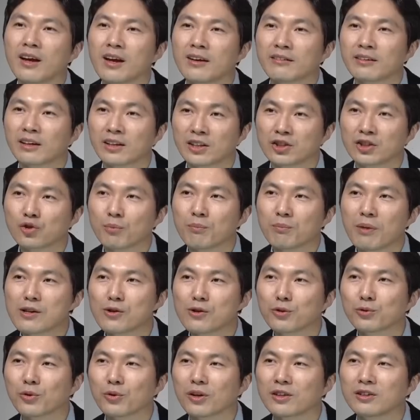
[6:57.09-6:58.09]
딱
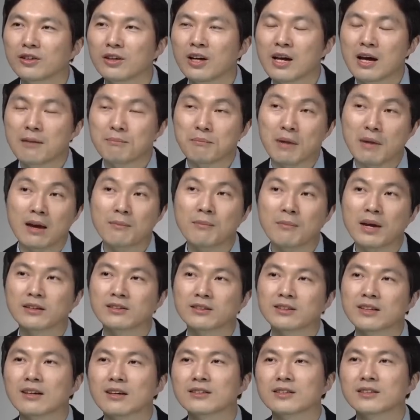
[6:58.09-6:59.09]
2008년도에는 매매는
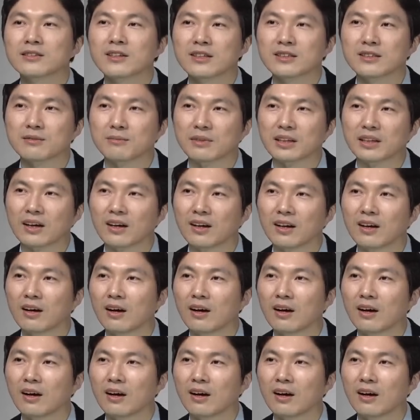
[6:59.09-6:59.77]
상승했습니다.